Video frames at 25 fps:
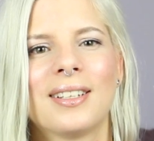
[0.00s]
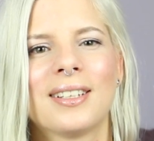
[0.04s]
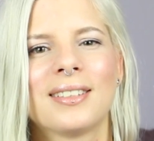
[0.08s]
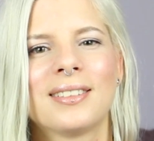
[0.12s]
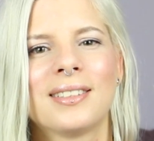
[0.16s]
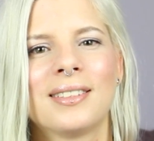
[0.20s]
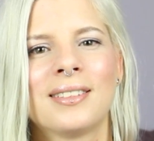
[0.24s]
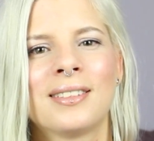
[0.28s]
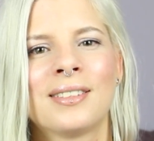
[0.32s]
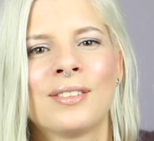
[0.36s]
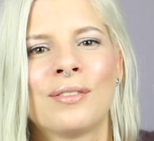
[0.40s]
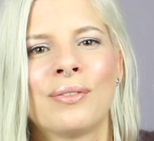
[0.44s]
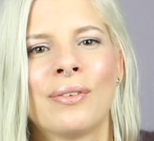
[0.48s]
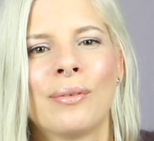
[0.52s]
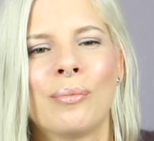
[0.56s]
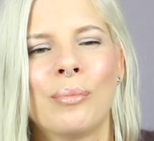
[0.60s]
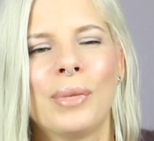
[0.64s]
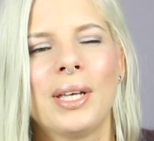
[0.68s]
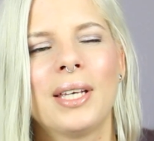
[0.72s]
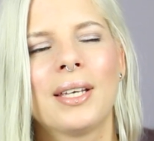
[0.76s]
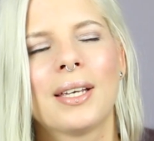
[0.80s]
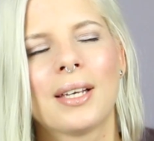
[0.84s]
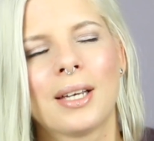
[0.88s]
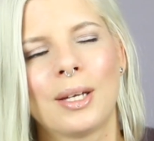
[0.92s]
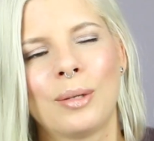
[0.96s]
Das ist für
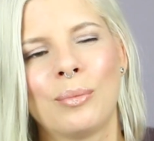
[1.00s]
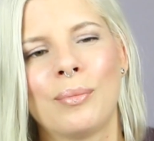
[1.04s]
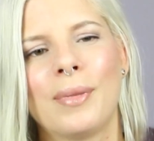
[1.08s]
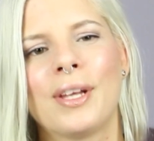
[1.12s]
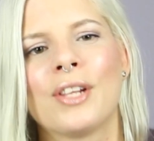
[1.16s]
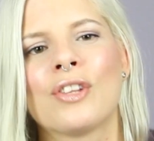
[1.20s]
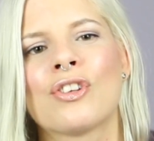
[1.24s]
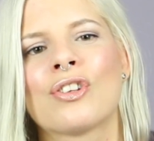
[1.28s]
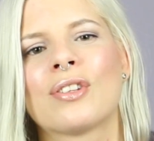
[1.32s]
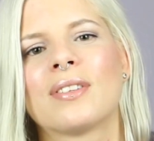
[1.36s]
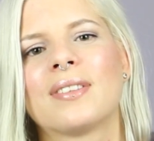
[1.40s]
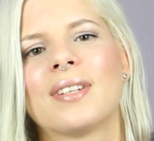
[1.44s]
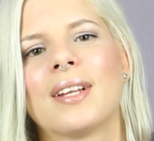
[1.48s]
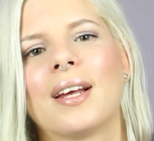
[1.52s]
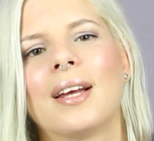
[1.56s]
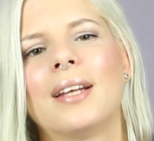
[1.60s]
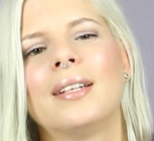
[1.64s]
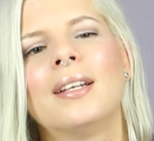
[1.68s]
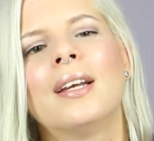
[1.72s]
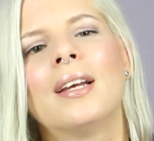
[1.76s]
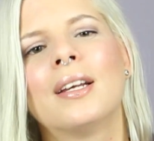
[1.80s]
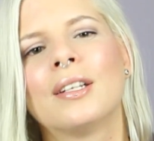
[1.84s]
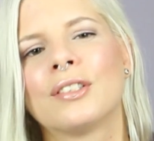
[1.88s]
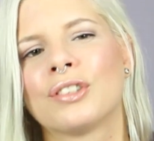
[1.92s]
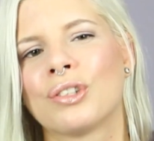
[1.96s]
mich ein Menschsein.